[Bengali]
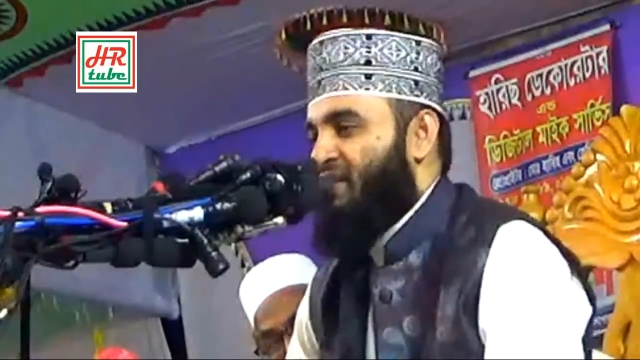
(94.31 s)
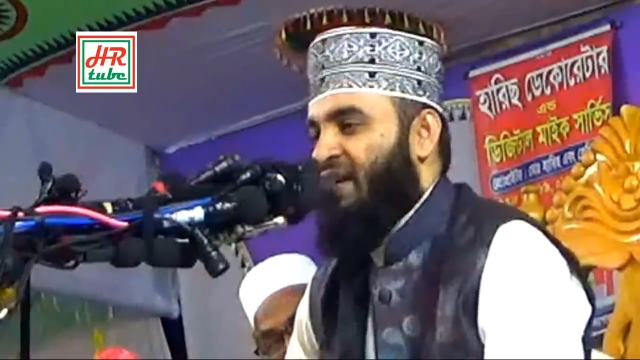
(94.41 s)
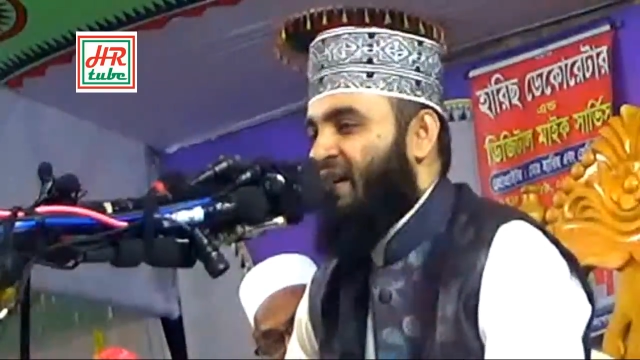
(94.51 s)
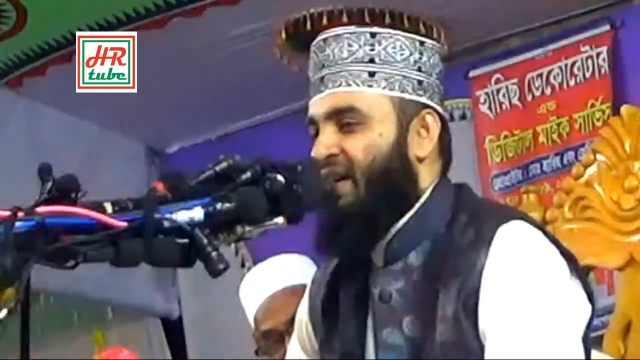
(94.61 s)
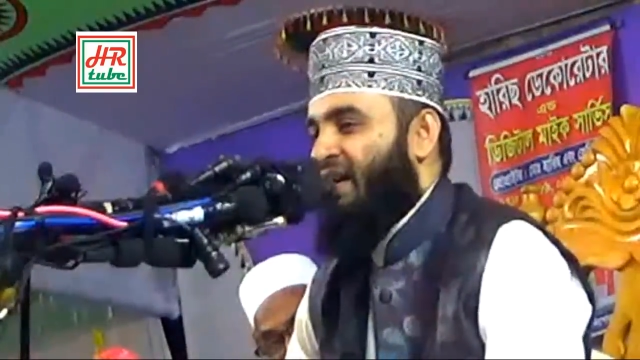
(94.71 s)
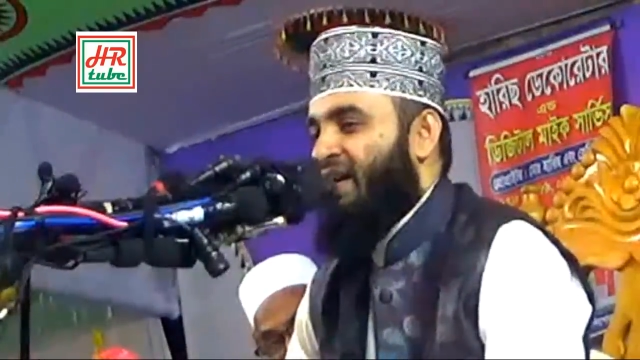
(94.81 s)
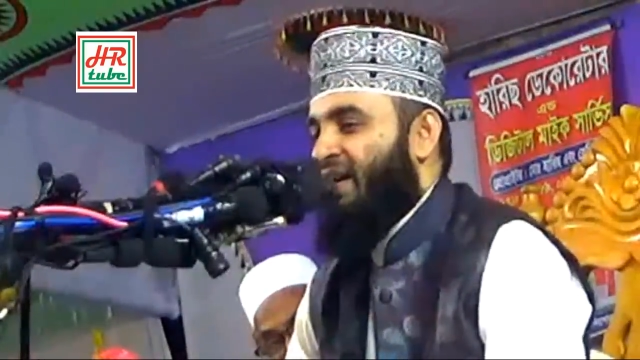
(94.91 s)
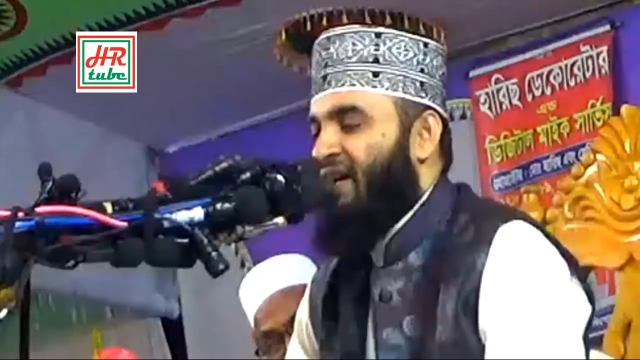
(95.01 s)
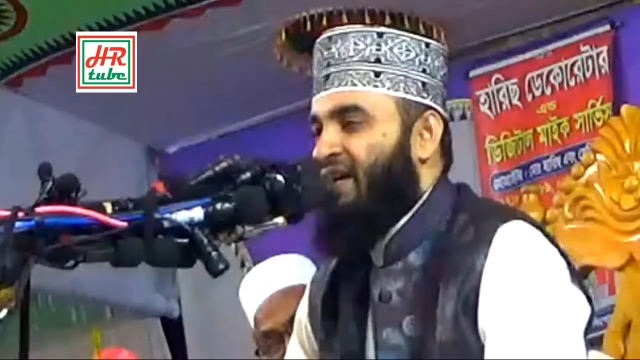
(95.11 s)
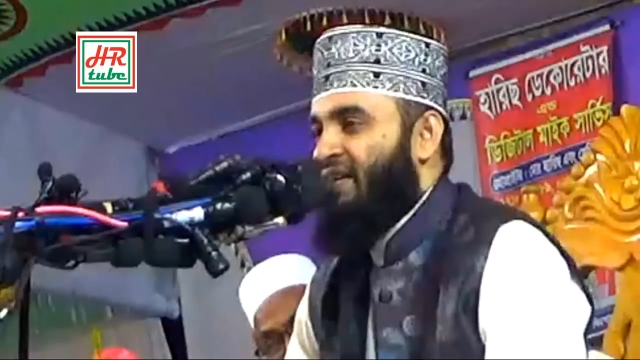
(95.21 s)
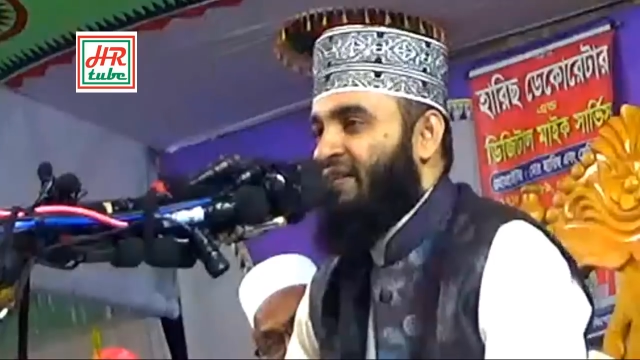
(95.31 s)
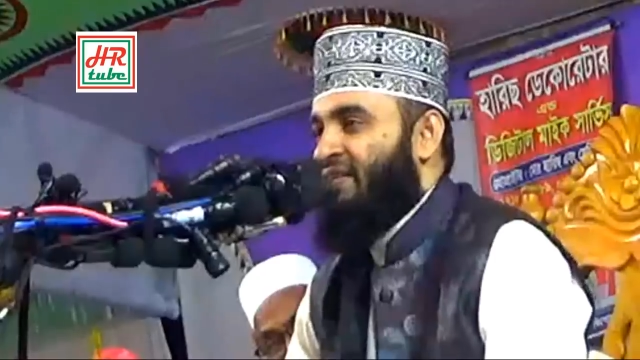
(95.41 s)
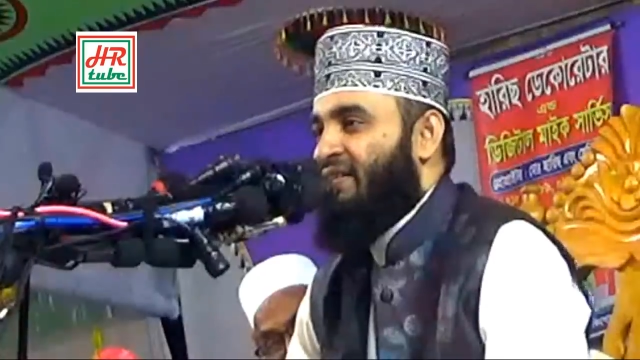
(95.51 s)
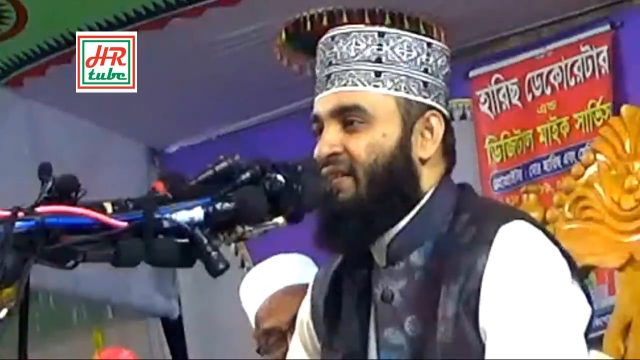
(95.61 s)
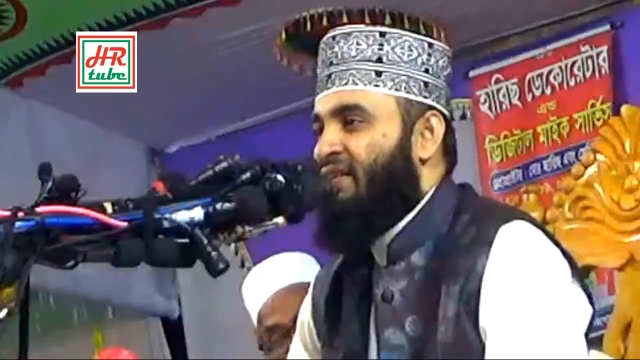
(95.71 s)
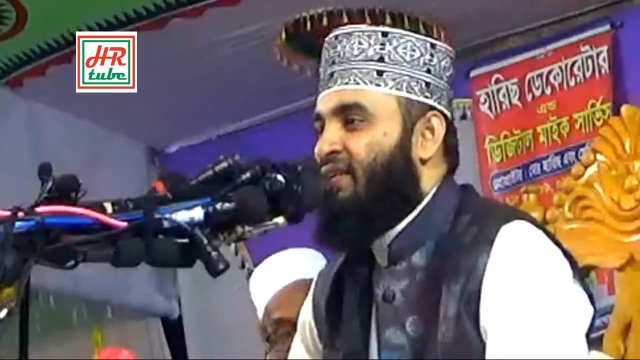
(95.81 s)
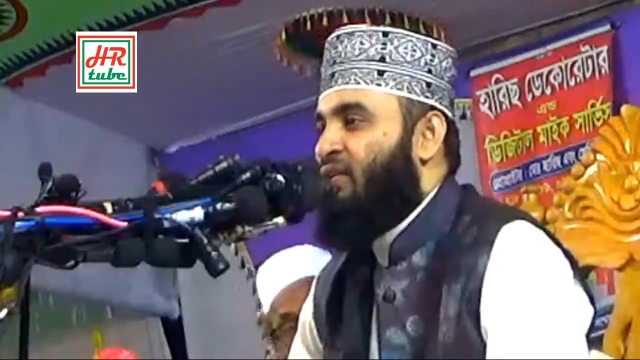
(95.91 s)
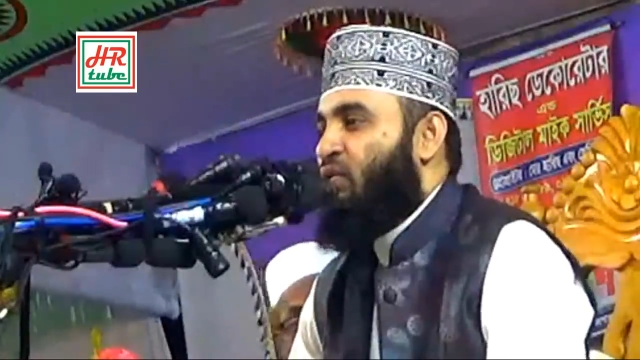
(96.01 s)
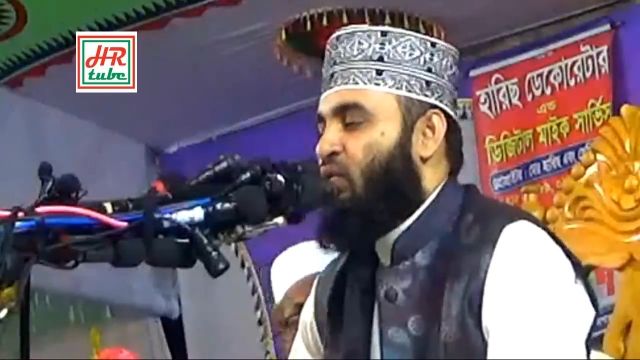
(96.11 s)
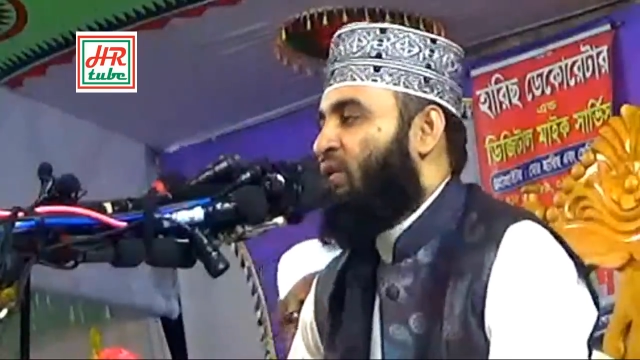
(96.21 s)
চাই
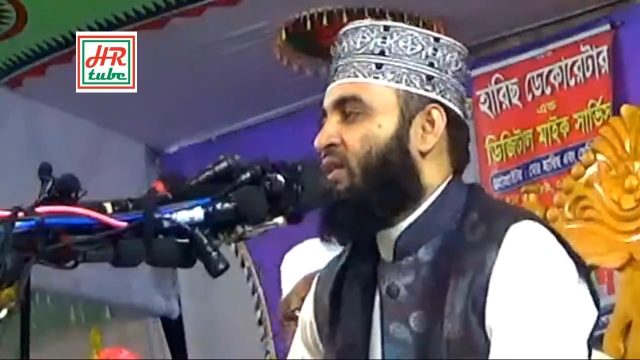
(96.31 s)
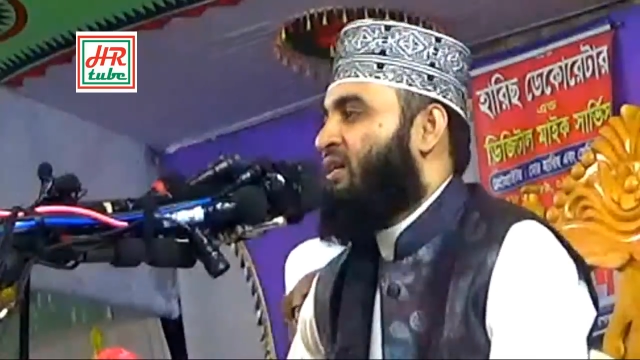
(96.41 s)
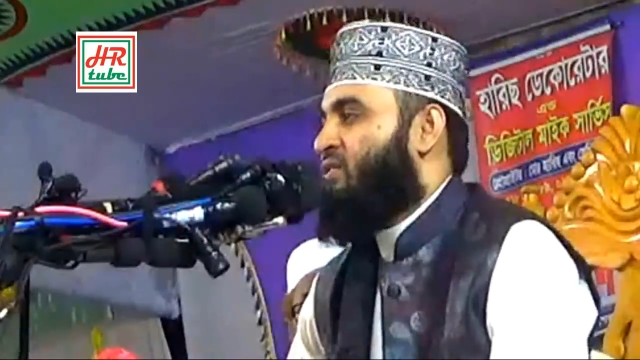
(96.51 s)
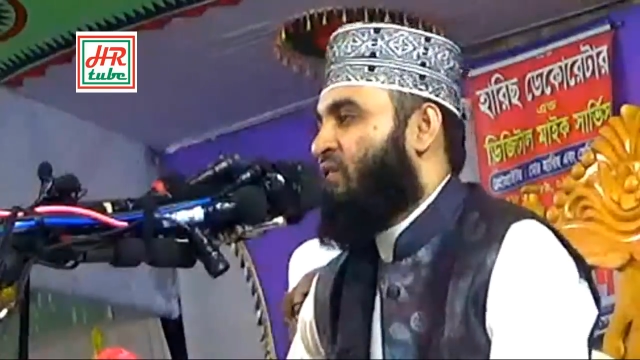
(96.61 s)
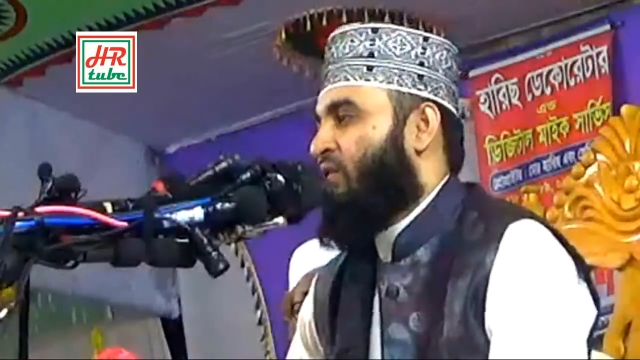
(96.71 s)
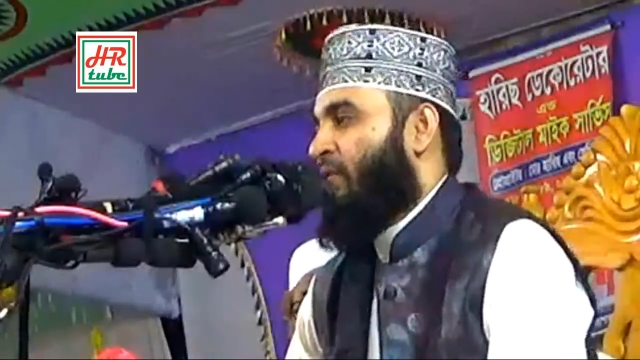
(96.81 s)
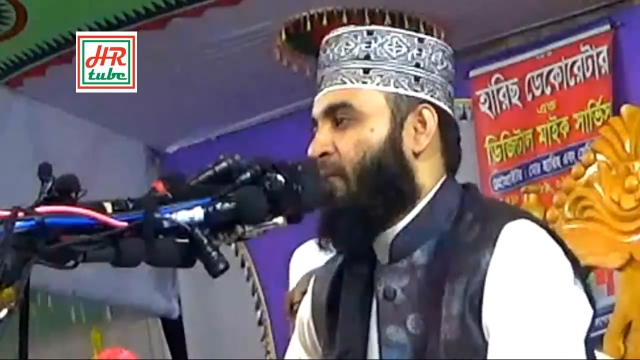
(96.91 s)
কয়দিনের জন্য